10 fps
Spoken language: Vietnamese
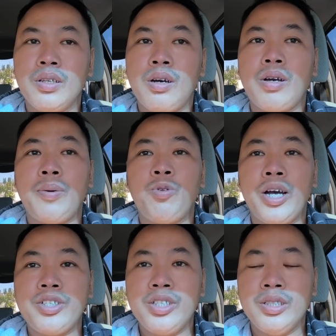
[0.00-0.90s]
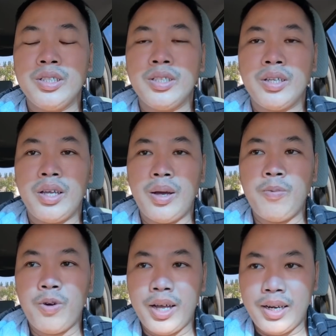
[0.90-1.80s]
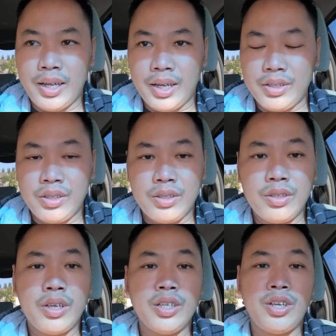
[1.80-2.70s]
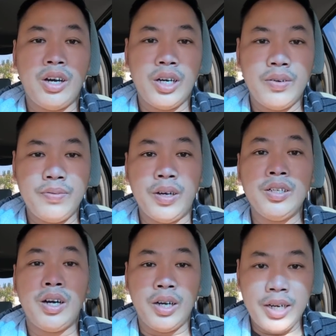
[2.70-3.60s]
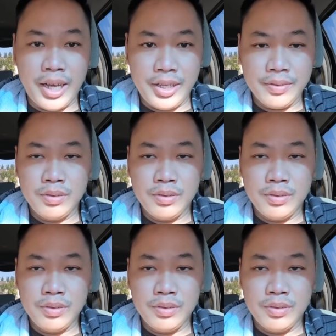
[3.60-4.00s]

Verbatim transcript: không ngày hôm qua chứ ngày hôm qua là cái cho vẫn còn ở đây